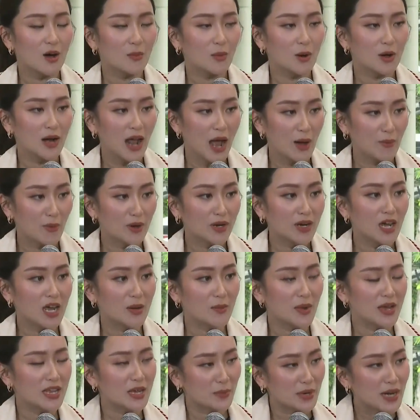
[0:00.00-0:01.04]
ก็พอถามว่าเหนื่อ
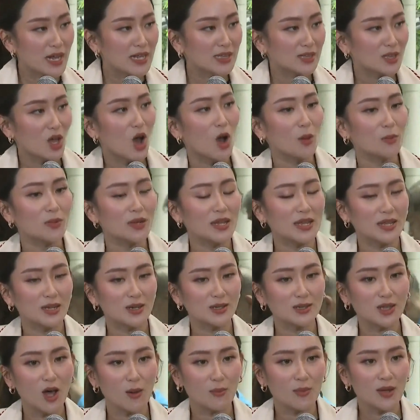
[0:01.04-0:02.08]
ยไหมยังไม่ทันตอบดี
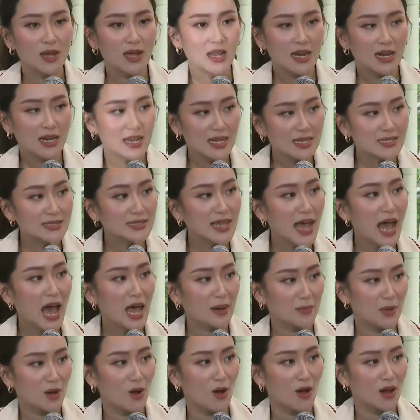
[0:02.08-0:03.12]
ก็ตอบลิสต์งา
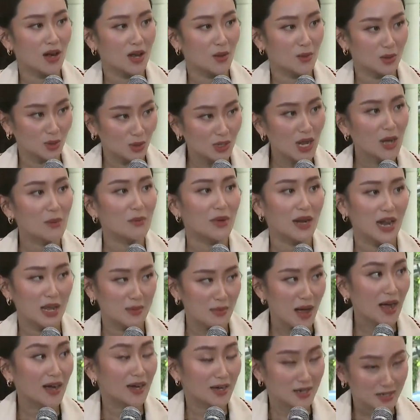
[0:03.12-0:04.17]
นมาก่อนเลย ว่าต้องทำอะไร
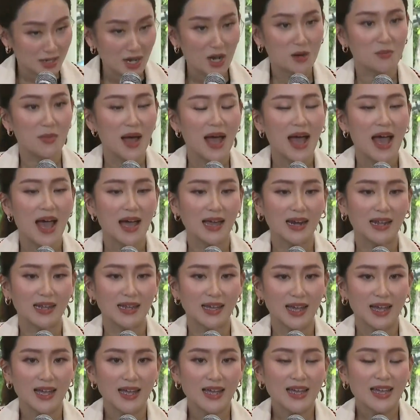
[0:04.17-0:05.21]
บ้างคือเยอะมากอะไร
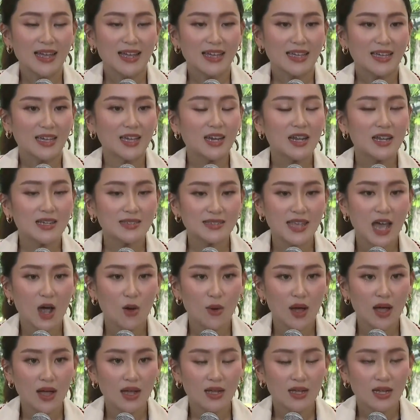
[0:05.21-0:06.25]
เงี้ยค่ะก็เลยแซ
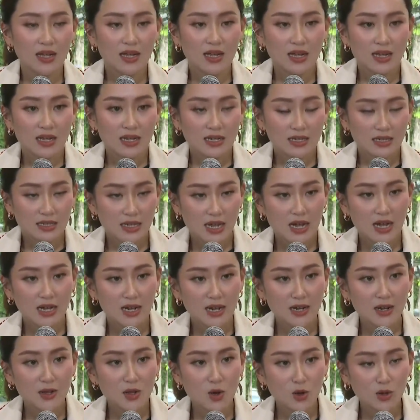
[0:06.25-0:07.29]
วว่า
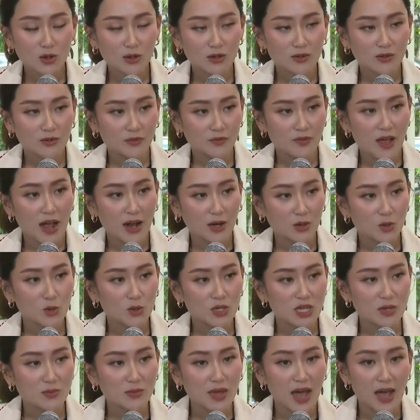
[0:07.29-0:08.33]
ท่านนายกฝากดู
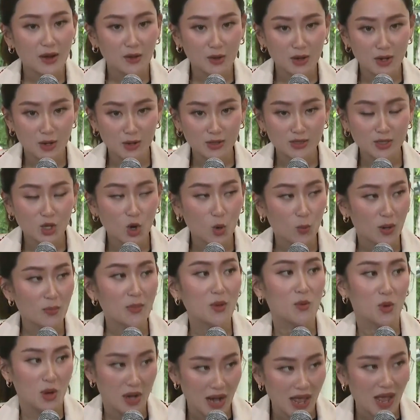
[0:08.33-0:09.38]
ทีมงานด้วยเดี๋ยวสลบกั
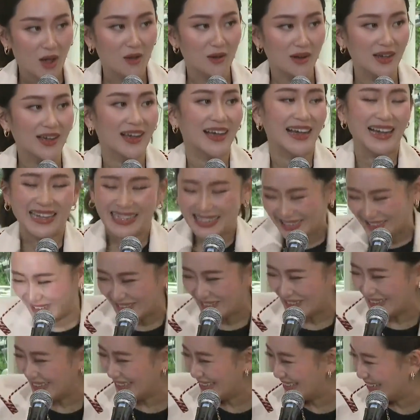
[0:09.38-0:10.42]
นไปหมดแล้วนะคะ
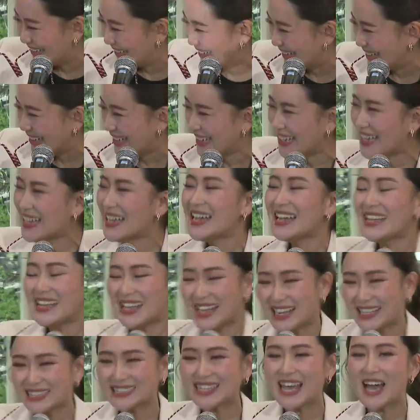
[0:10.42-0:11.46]

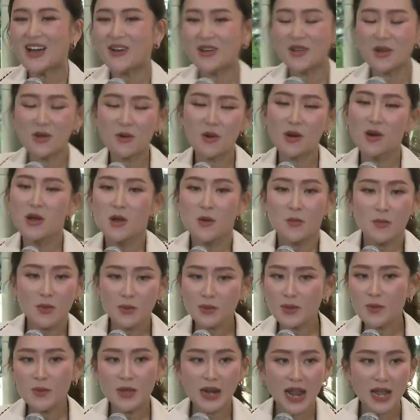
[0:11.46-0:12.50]
ยังแซวให้บอกเพ
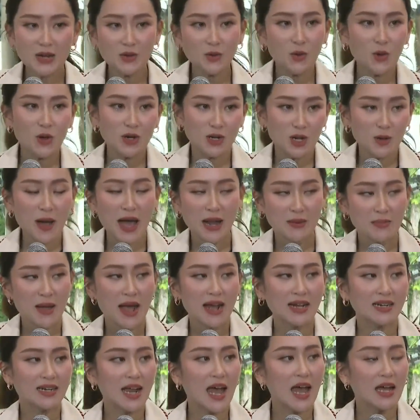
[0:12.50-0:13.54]
ราะไม่เป็นไรทุกคนก็ผัด
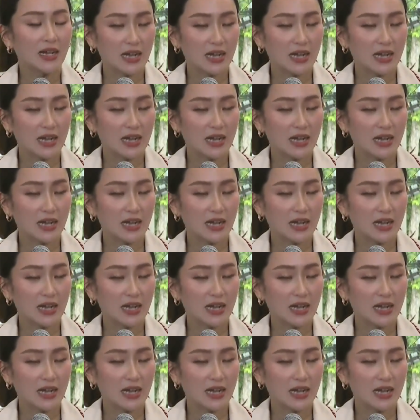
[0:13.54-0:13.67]
พัก